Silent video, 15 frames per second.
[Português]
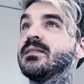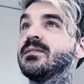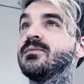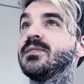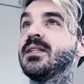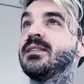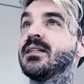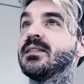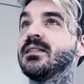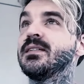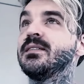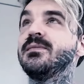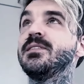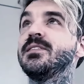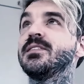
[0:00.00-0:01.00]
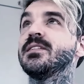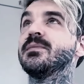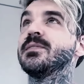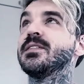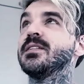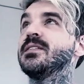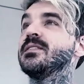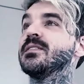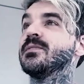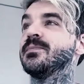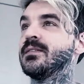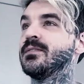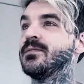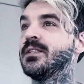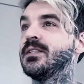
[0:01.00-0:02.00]
Não tem nada que me chame a atenção
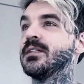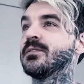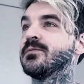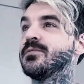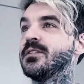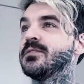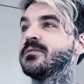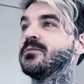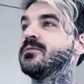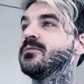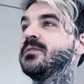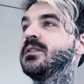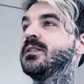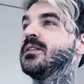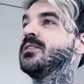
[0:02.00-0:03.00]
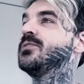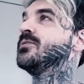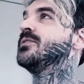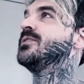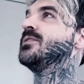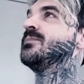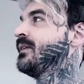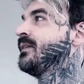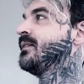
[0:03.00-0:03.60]
o que está acontecendo no Twitter de hoje.